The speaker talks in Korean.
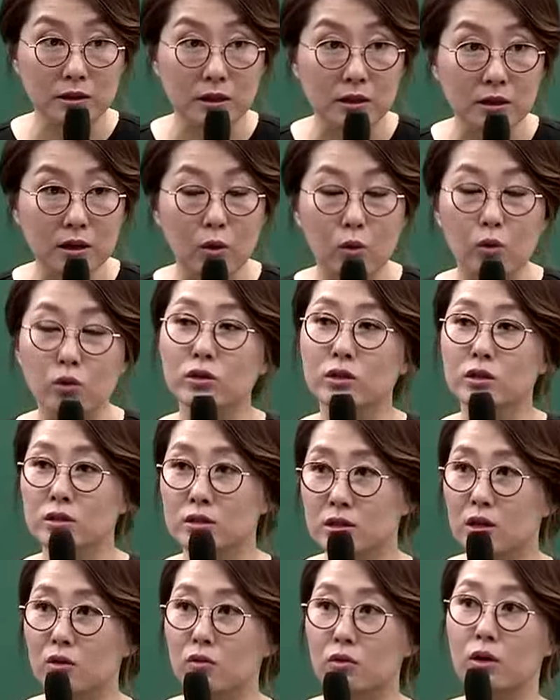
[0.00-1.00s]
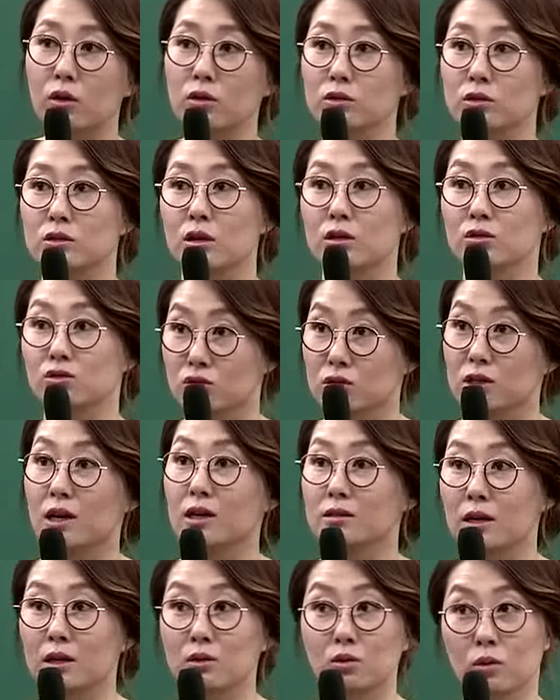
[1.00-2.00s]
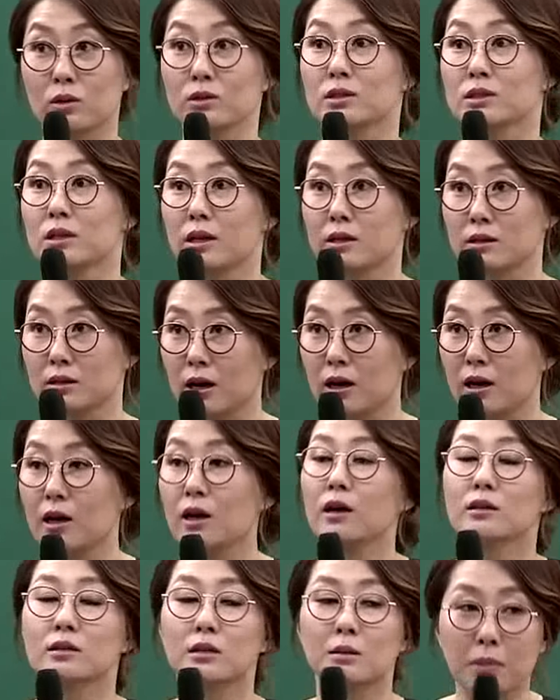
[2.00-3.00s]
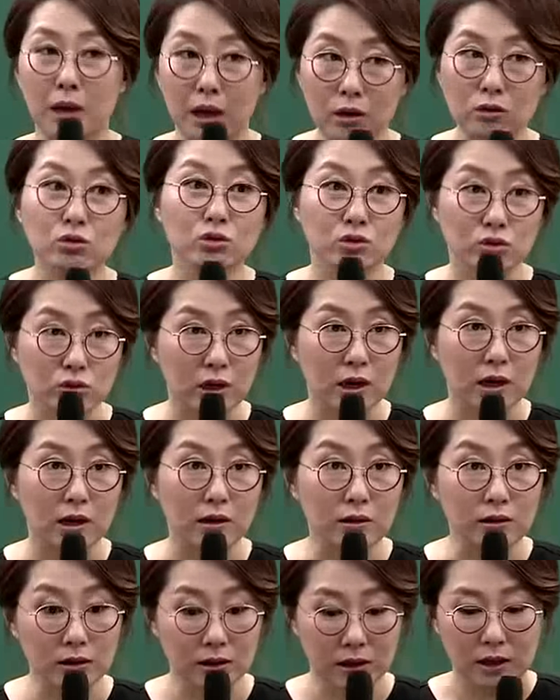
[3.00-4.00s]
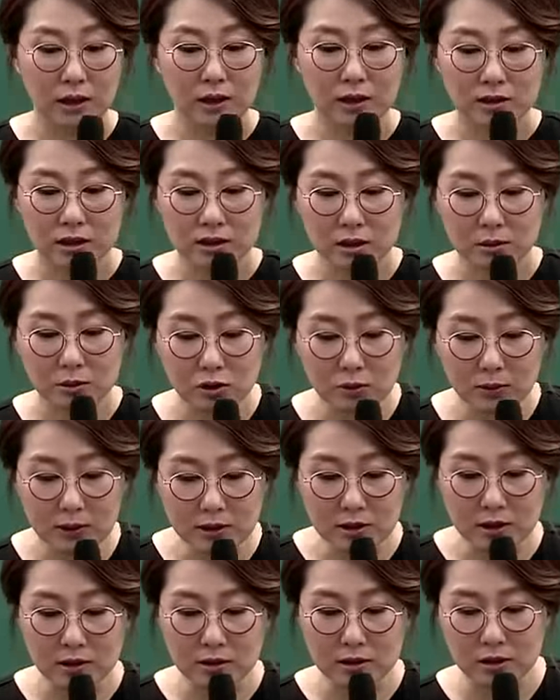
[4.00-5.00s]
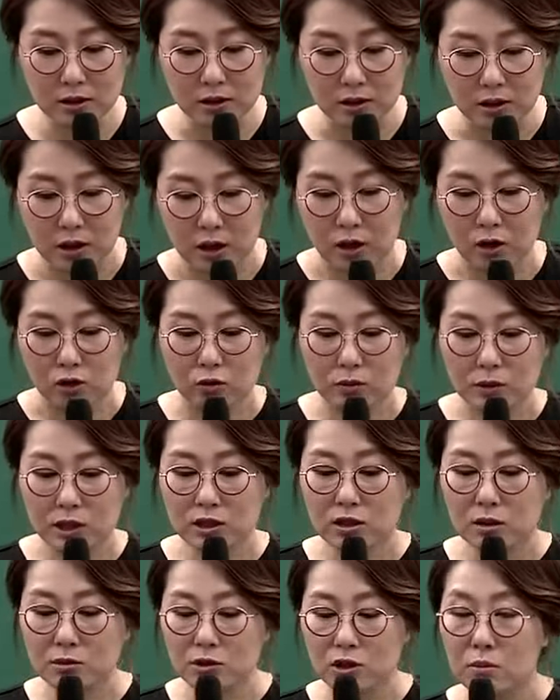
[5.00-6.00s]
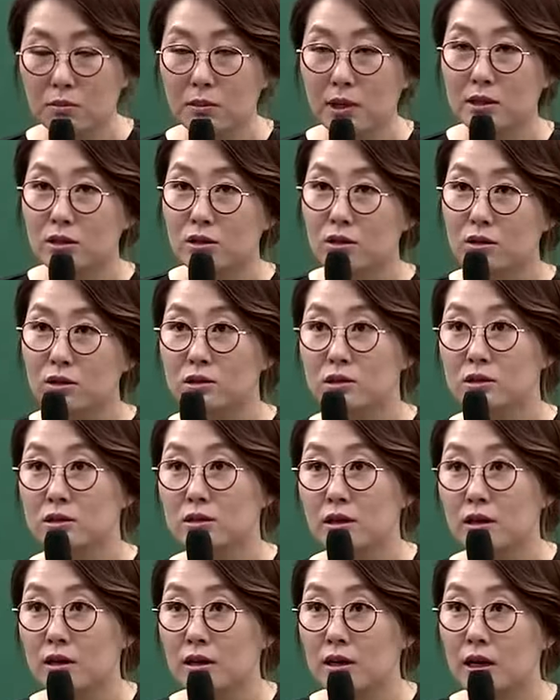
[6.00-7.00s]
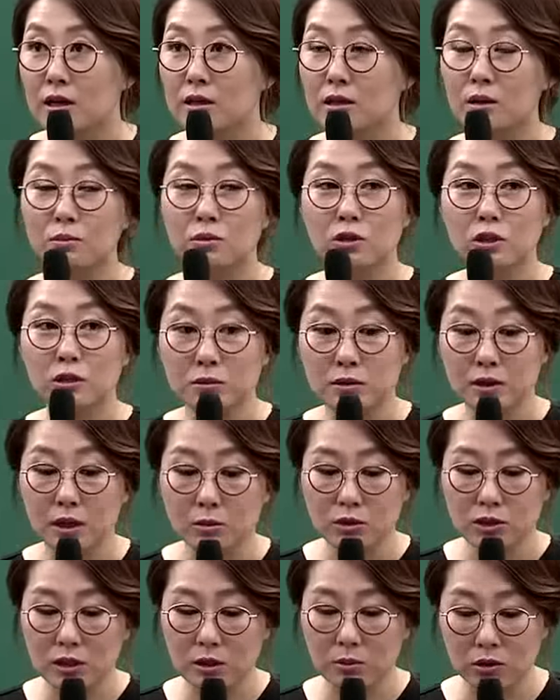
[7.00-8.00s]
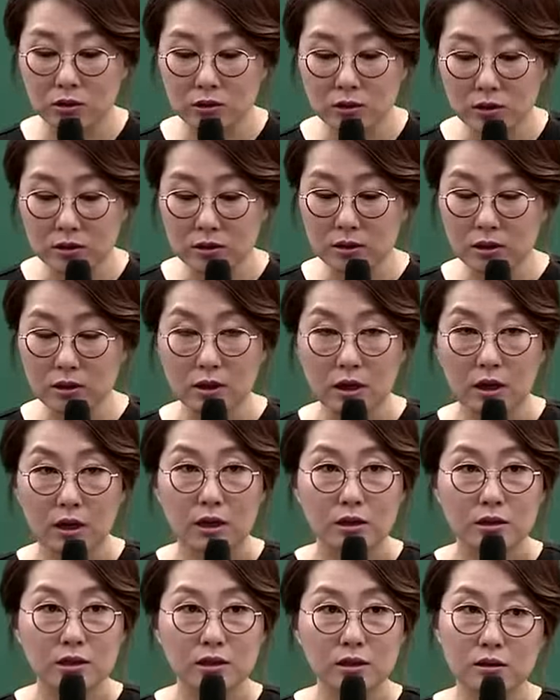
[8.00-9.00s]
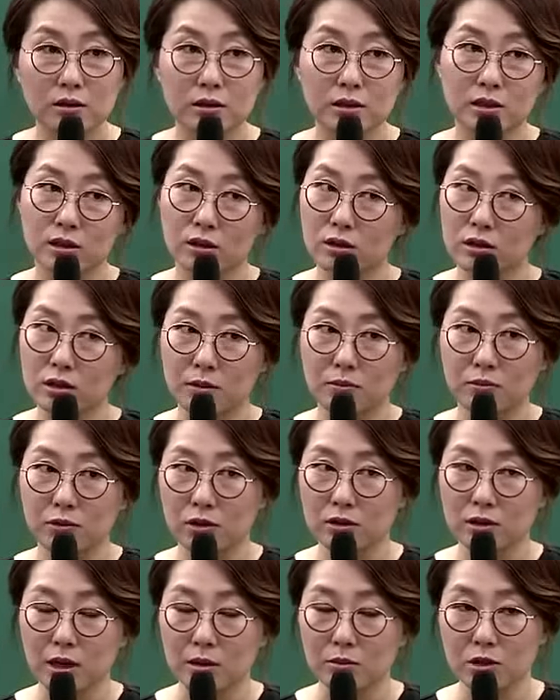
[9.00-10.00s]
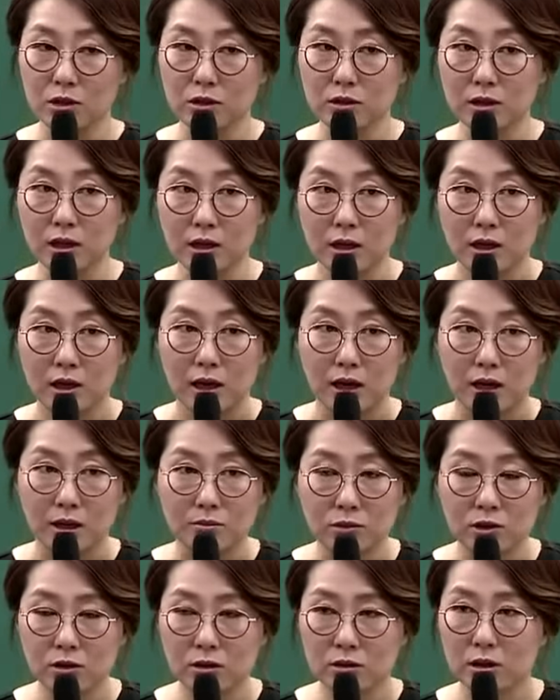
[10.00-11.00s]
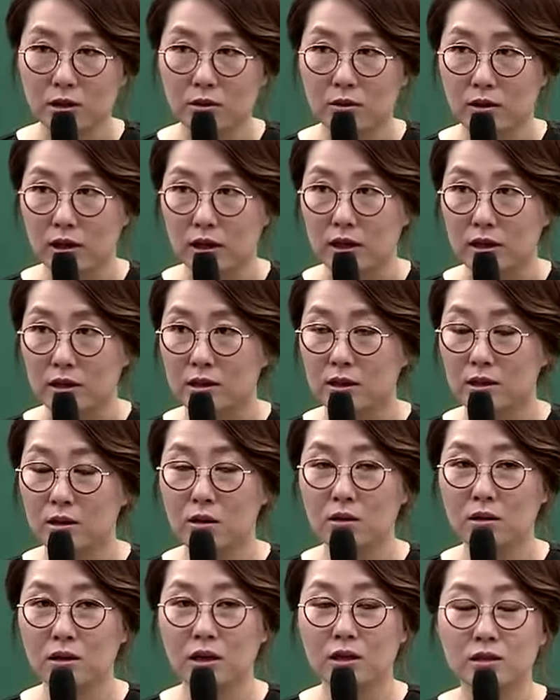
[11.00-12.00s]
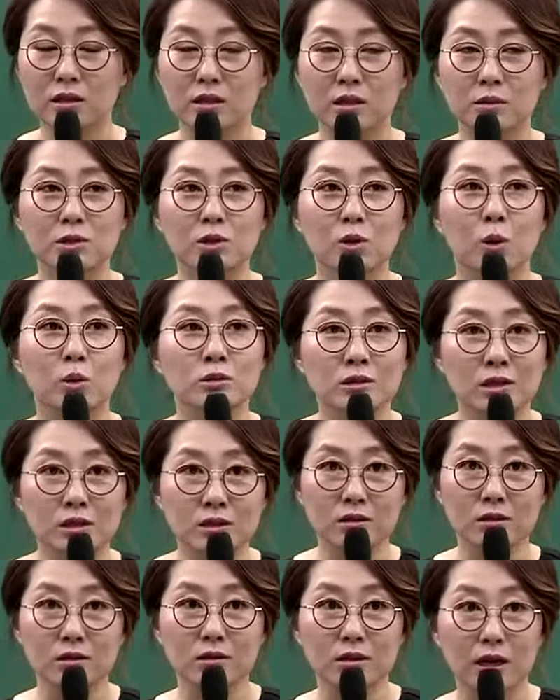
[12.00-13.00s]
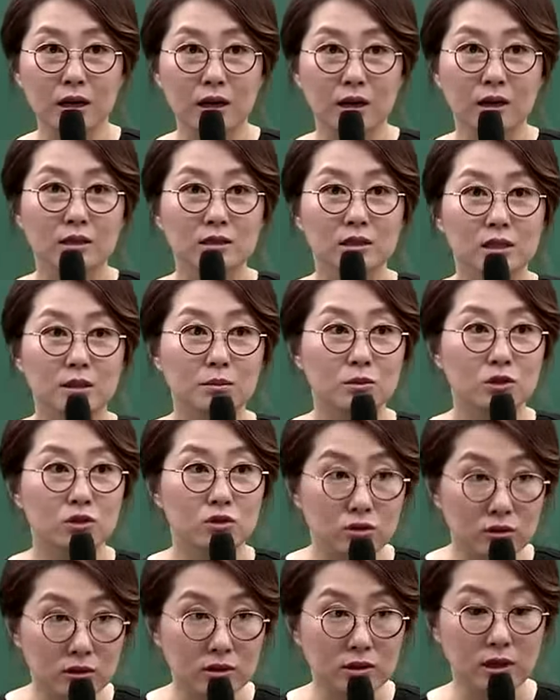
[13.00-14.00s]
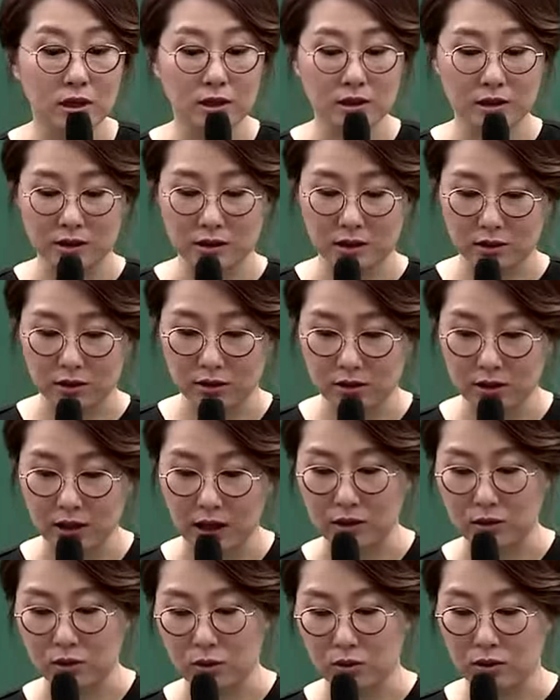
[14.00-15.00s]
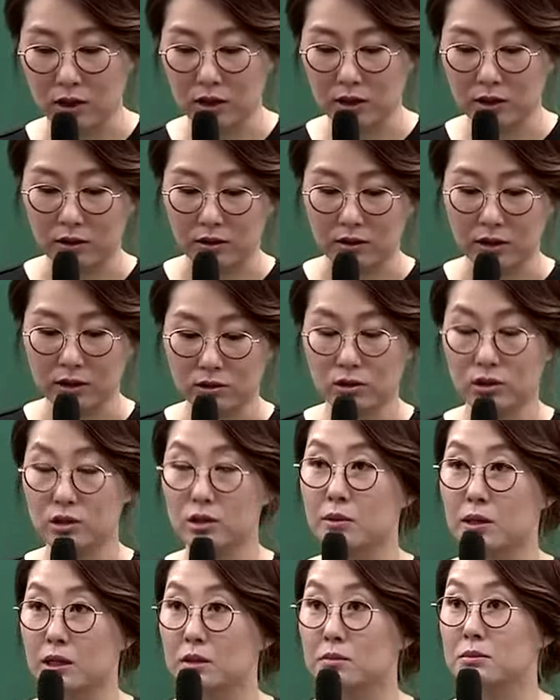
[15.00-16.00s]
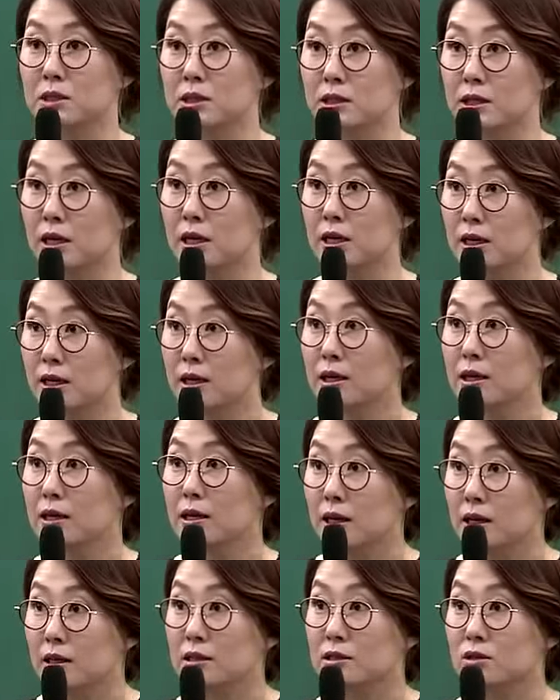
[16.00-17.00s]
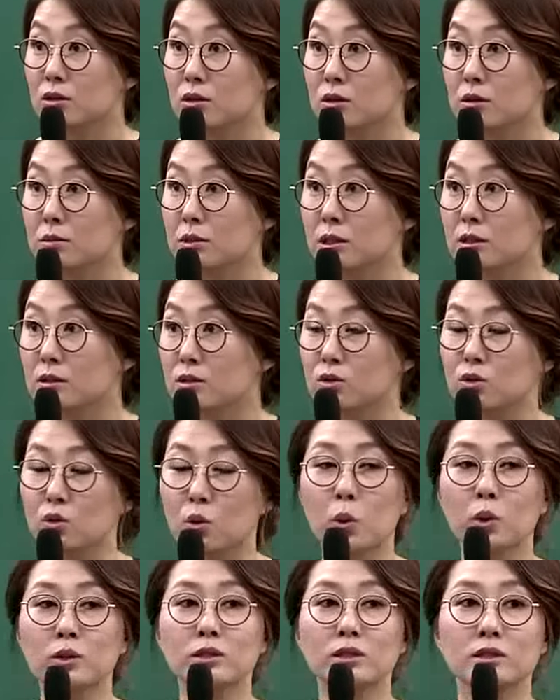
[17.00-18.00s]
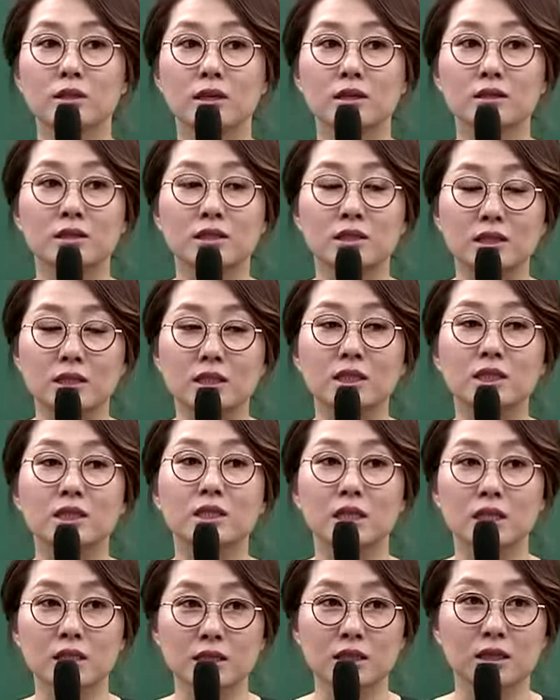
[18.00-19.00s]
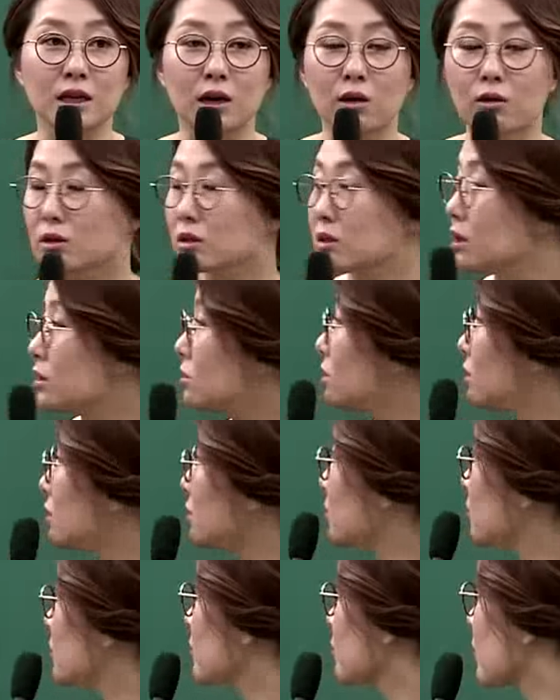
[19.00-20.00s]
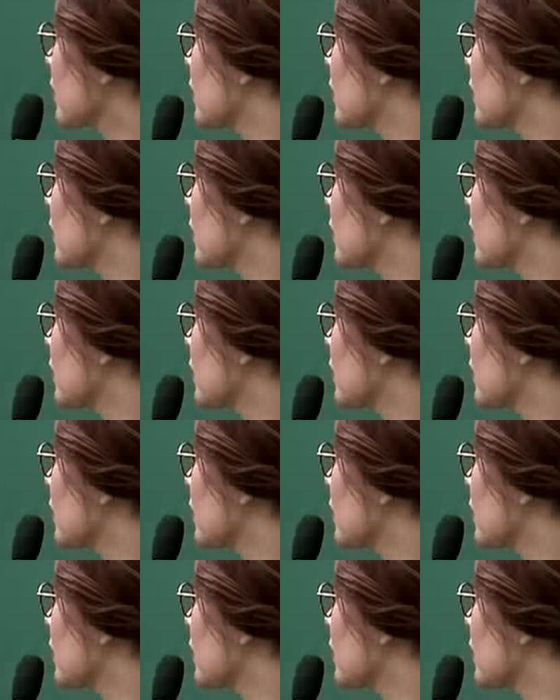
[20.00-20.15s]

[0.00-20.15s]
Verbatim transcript: 할 테니까 오늘은 그냥 외워주세요. 유사하다. 똑같진 않다. 근데 매우 유사해요. 자, 그 다음에 두 번째는 훈민정음 처음 만들어졌을 때 아까 뿌리깊은 나무 제가 보여드렸죠? 기역을 기역이라 불렀다 안 불렀다? 안 불렀다. 왜? 기역이란 이름은 언제 생겼다? 십육 세기에 생겼다. 이렇게 기억을 해주시기 바랍니다. 알겠죠 여러분들? 그래서 이런 식의 지식이 이제 나오게 되고요.